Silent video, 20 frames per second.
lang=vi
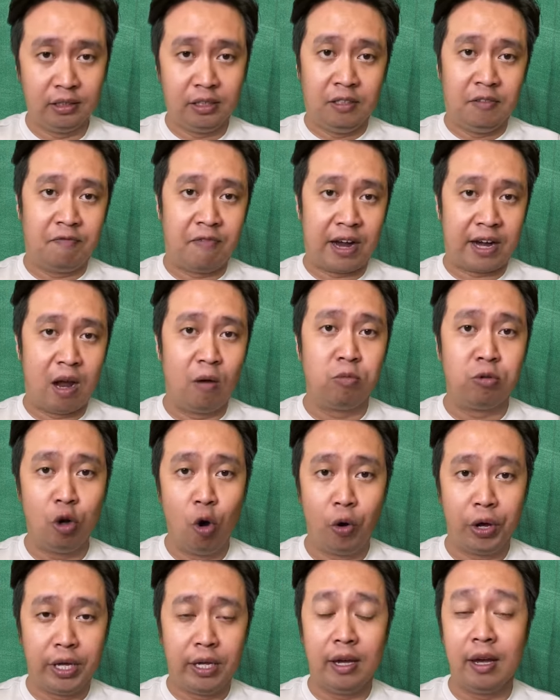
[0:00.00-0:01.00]
và đồng đội
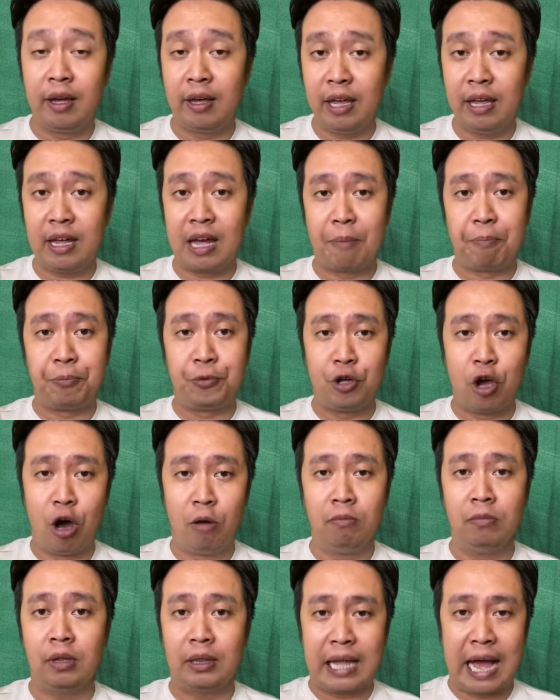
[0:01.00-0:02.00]
khi gặp nhóm
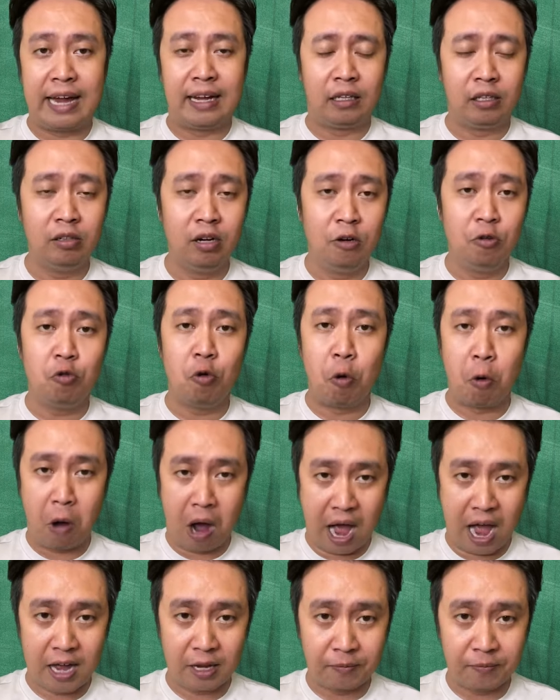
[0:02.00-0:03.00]
tải thương của
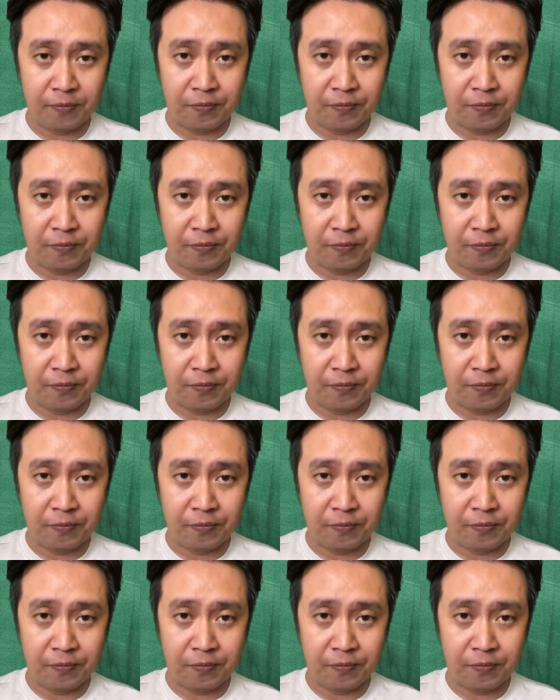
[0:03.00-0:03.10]
Hòa.